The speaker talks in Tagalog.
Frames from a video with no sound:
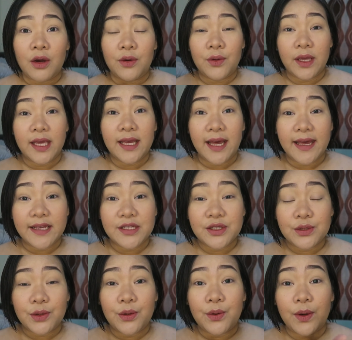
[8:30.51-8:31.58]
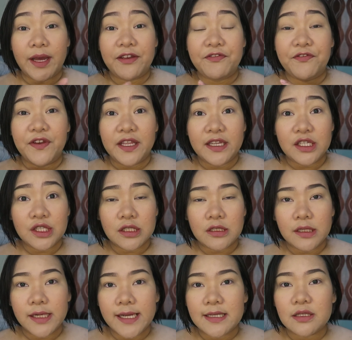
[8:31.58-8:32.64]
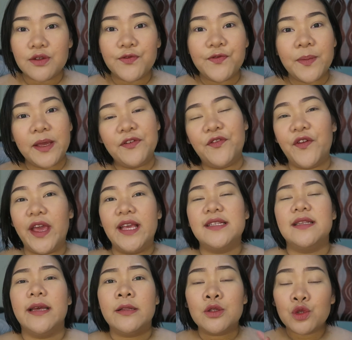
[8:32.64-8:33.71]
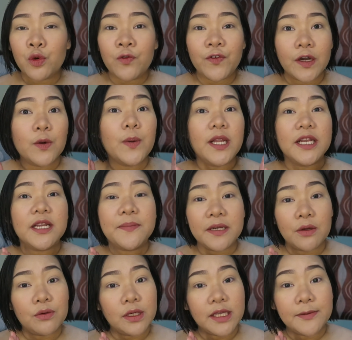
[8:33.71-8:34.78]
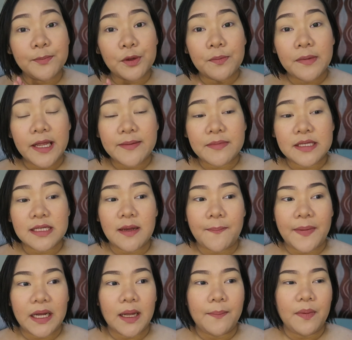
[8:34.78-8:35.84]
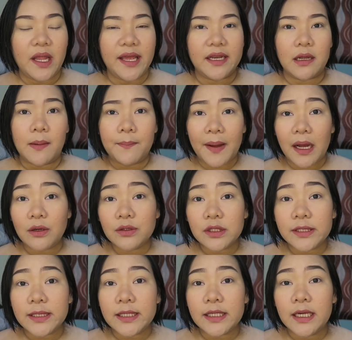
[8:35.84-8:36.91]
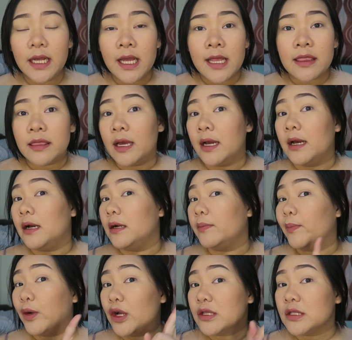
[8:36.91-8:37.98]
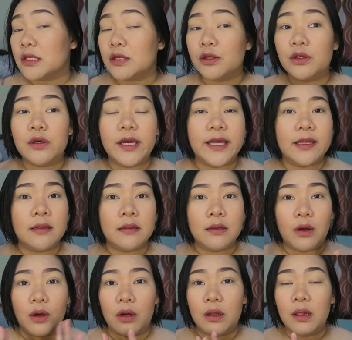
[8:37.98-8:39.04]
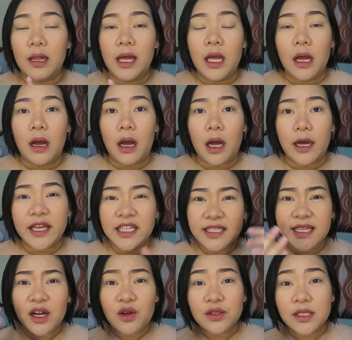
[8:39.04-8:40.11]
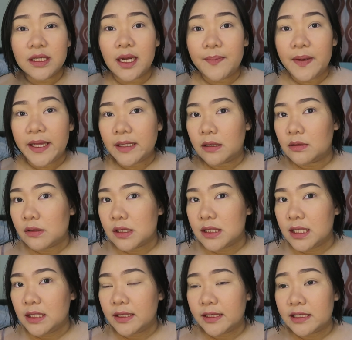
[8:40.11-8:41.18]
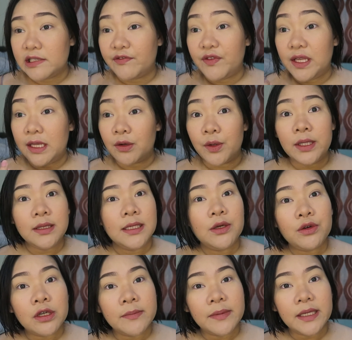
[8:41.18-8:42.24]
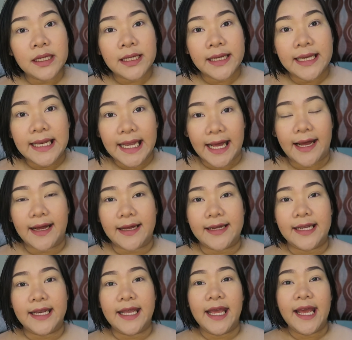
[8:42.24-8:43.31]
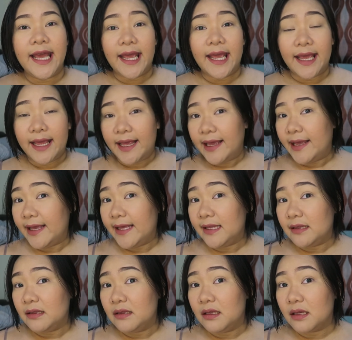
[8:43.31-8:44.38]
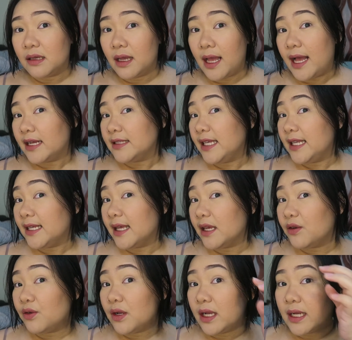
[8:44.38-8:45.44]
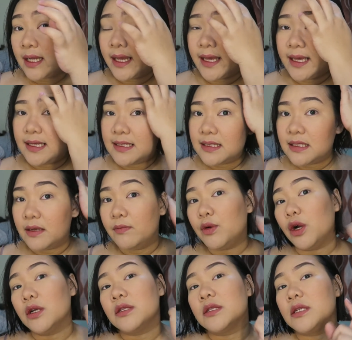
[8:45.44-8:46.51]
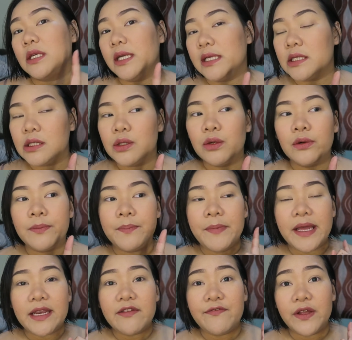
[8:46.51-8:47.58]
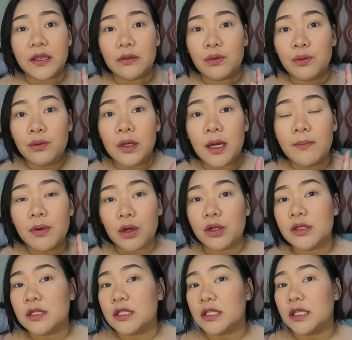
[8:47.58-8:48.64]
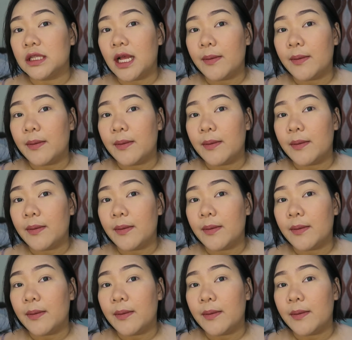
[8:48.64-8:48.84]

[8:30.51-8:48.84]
Okay guys, so I finished the rest of my face and so far wala naman ako naging problema sa pag-apply ng powder, ng bronzer ko and all. Uh, hindi ako nag-apply ng concealer kasi feeling ko hindi ko naman na kailangan. And, ang nilagay ko lang guys na bronzer is yung Benefit Hula Bronzer.